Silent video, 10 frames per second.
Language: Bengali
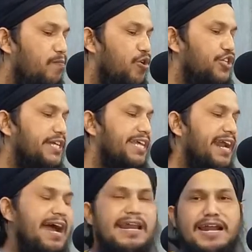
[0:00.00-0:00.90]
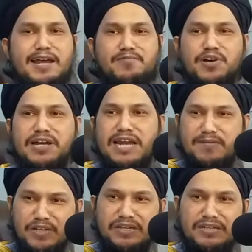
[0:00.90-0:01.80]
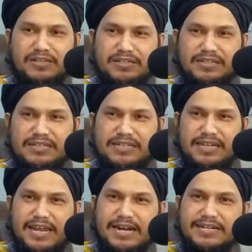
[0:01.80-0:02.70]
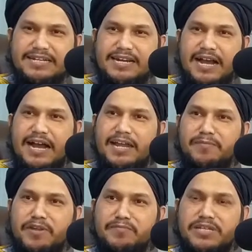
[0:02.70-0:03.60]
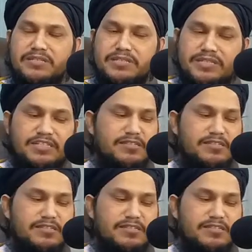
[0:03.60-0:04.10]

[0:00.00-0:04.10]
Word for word: মজেদের আরা নামক গ্রামে একটি গা এবি মসজিদ